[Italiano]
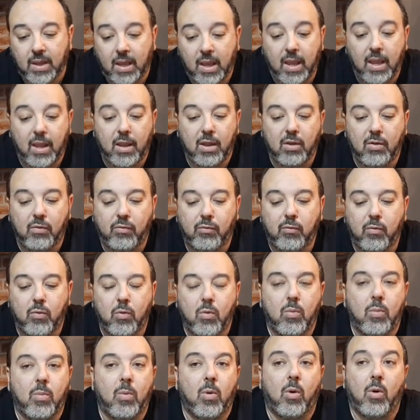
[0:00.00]
e il
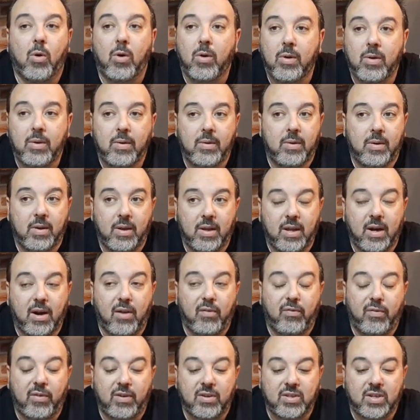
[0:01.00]
fumo
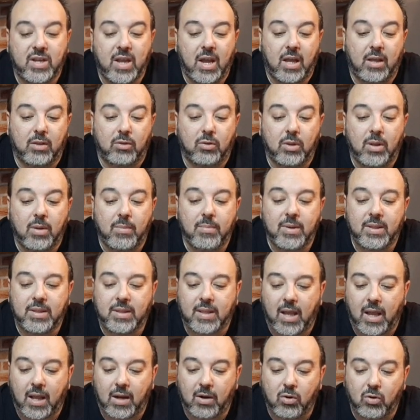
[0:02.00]
raffrescato dal
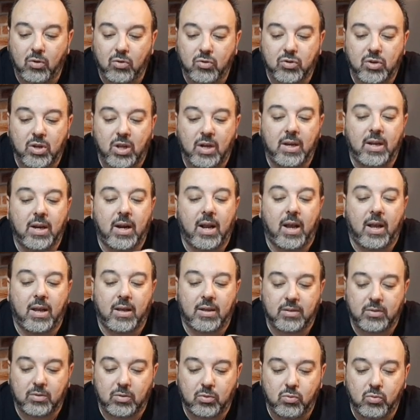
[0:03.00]
metallo
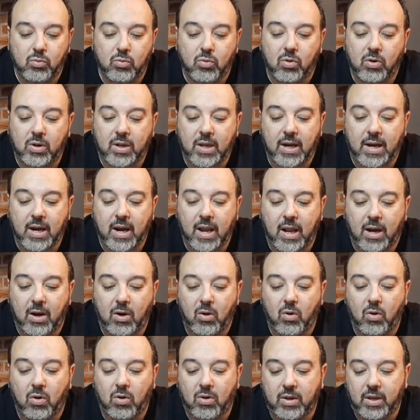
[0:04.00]
salirà lungo il
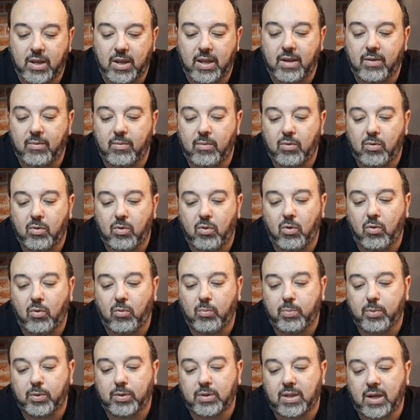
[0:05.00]
cannello e lo
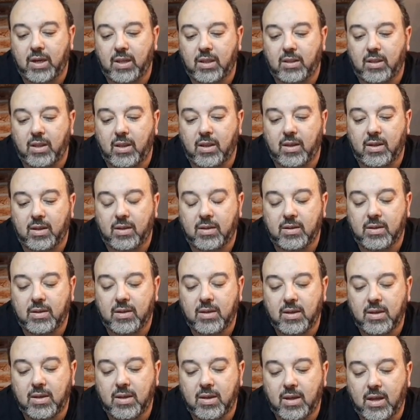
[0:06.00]
potrete
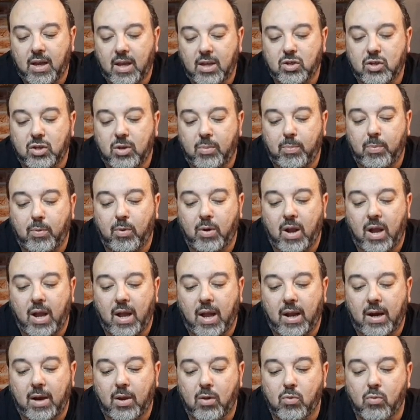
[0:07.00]

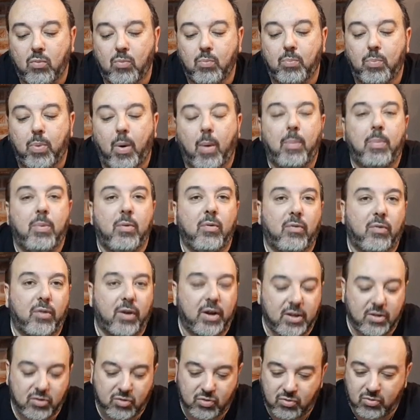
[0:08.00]
assaporare un po' più
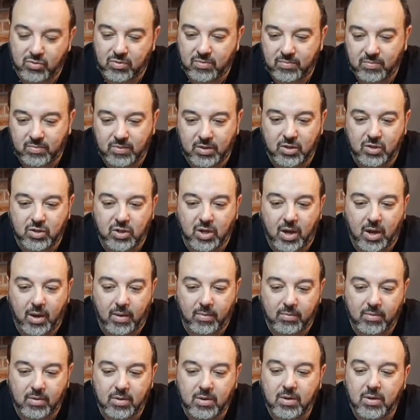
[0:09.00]
fresco
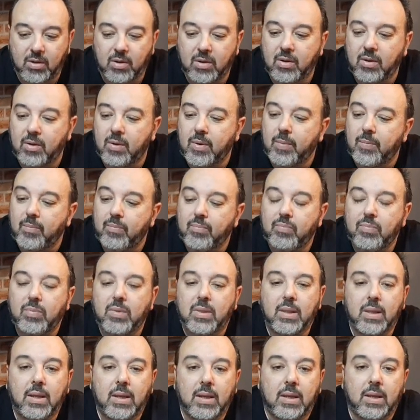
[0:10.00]
diciamo
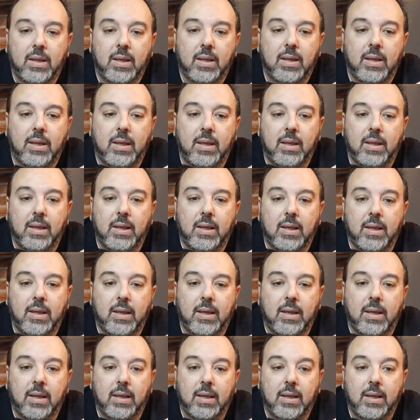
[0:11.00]

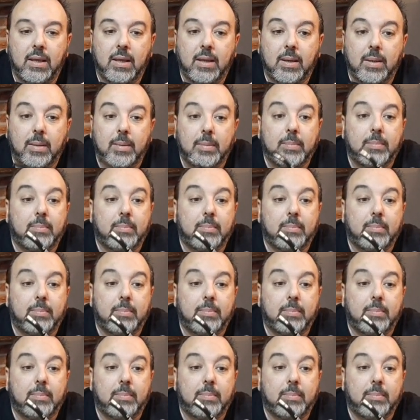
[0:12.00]
e